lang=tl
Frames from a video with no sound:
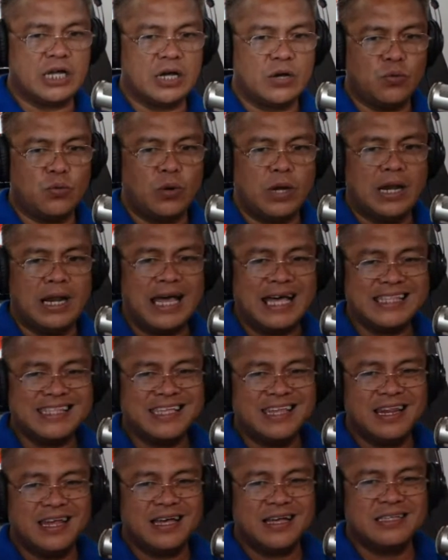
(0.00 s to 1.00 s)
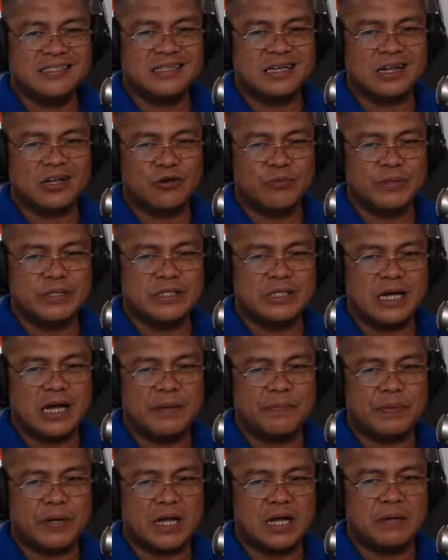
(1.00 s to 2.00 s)
nga wala nila
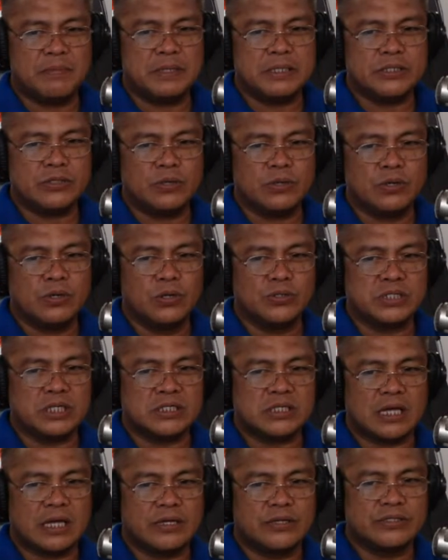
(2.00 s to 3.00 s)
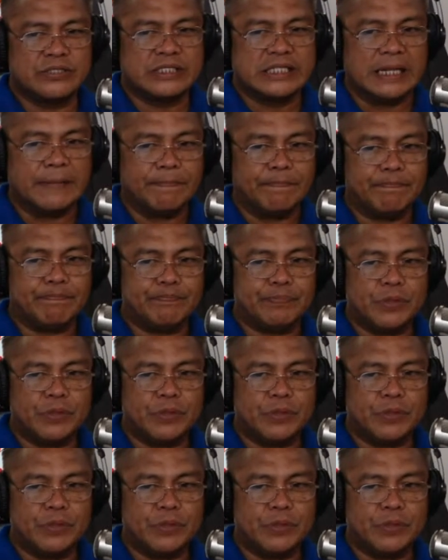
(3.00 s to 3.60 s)
ginarekomenda ang paggamit og glutathione drip